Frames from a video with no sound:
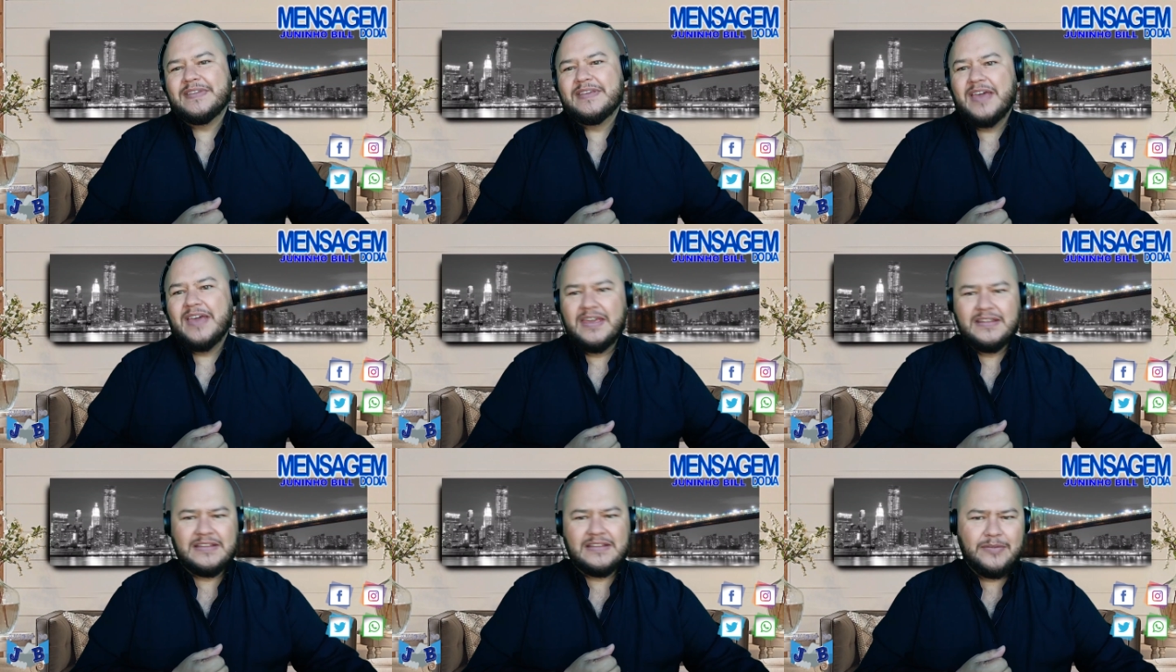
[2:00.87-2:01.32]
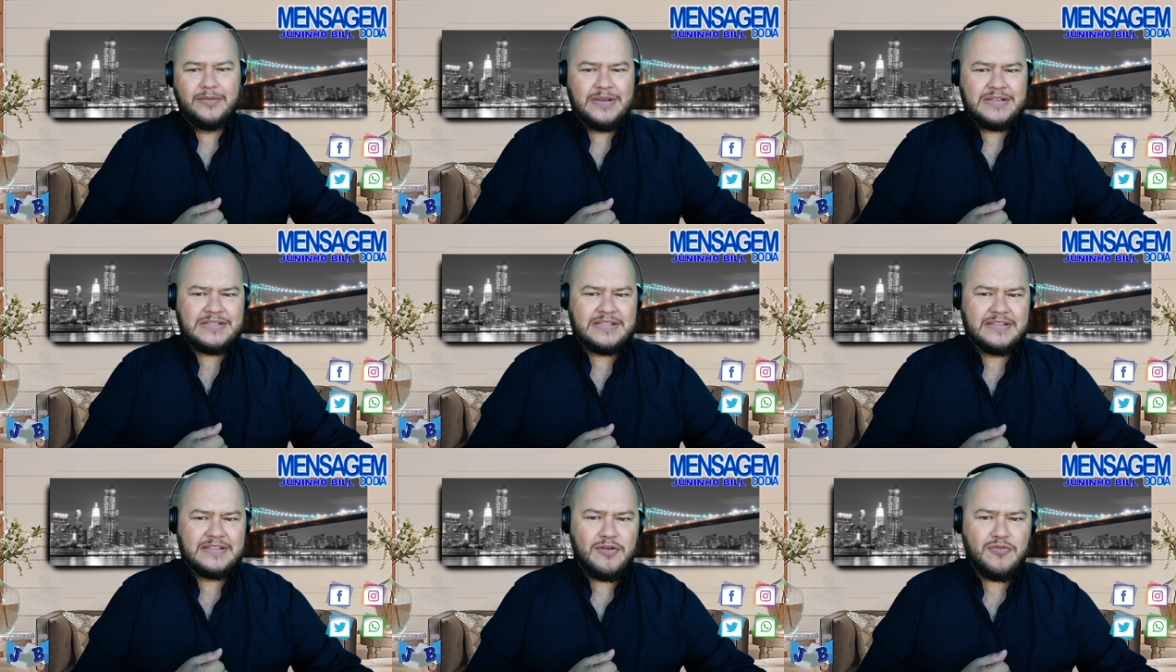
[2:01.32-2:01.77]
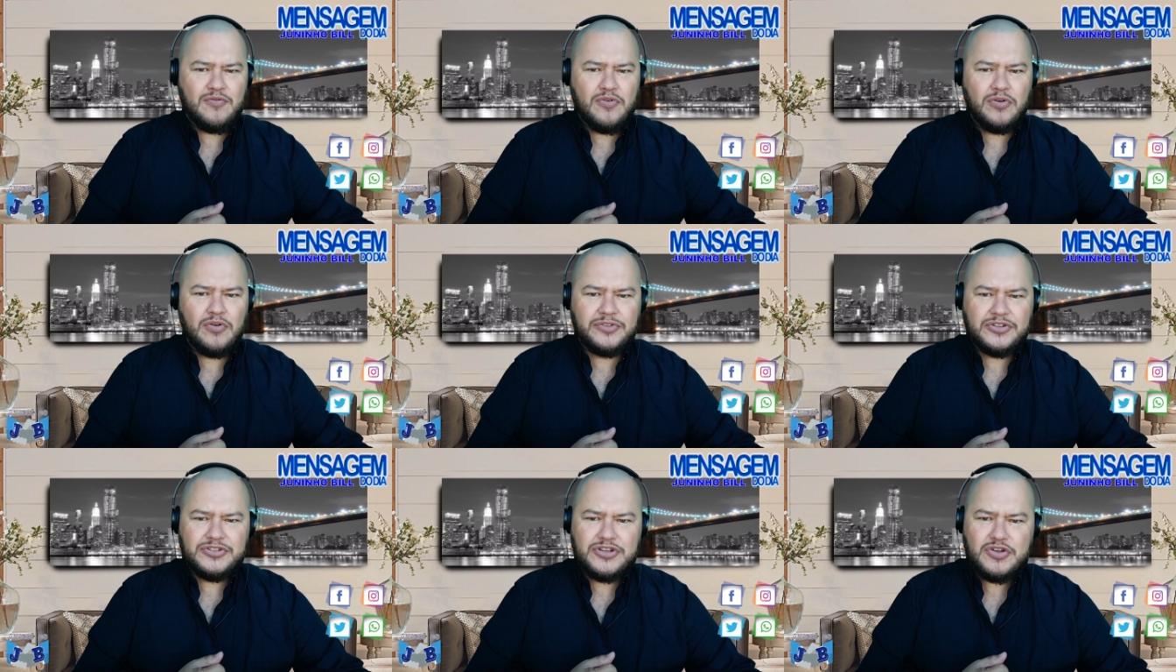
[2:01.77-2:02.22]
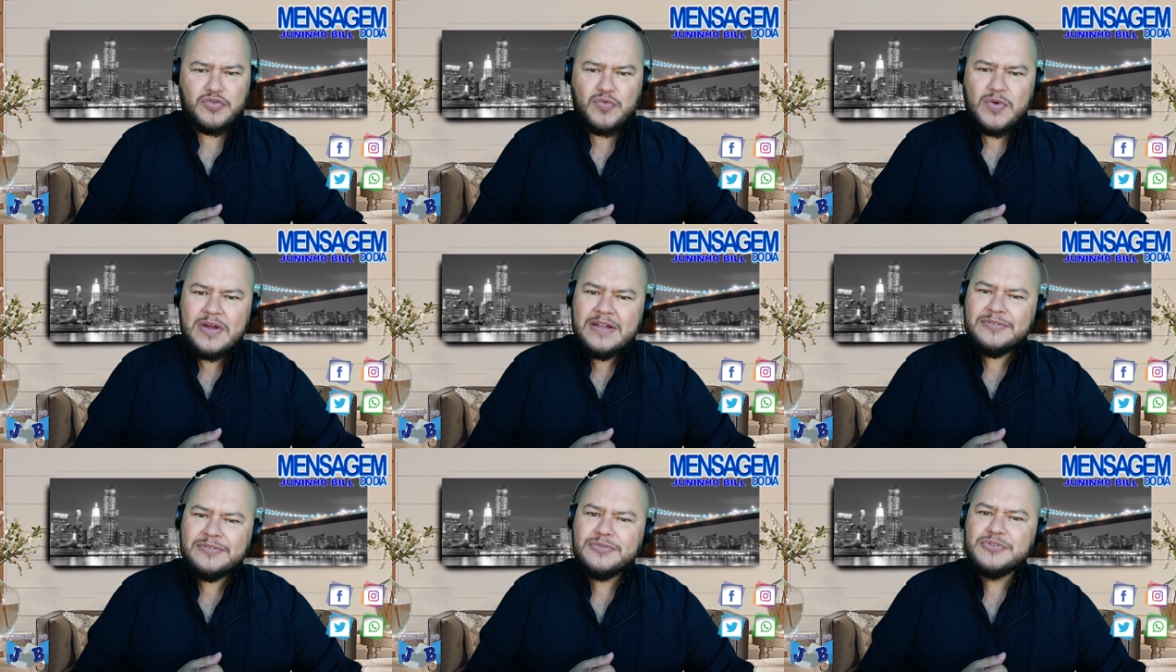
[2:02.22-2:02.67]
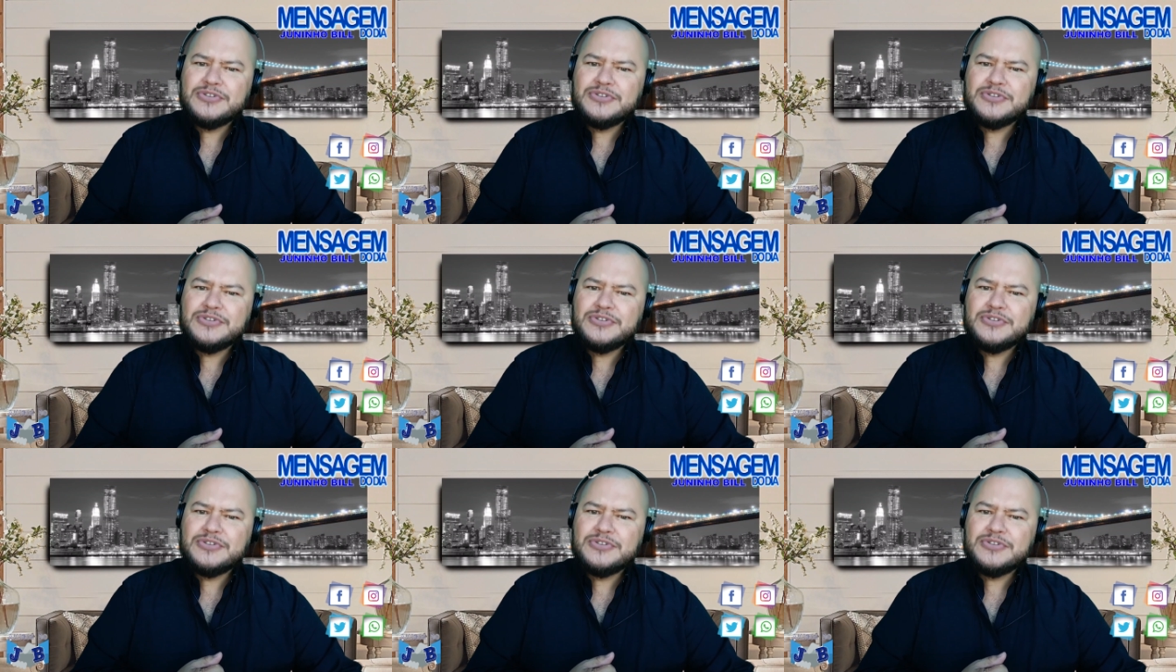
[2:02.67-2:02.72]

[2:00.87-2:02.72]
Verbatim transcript: Então ele se deu conta de quantos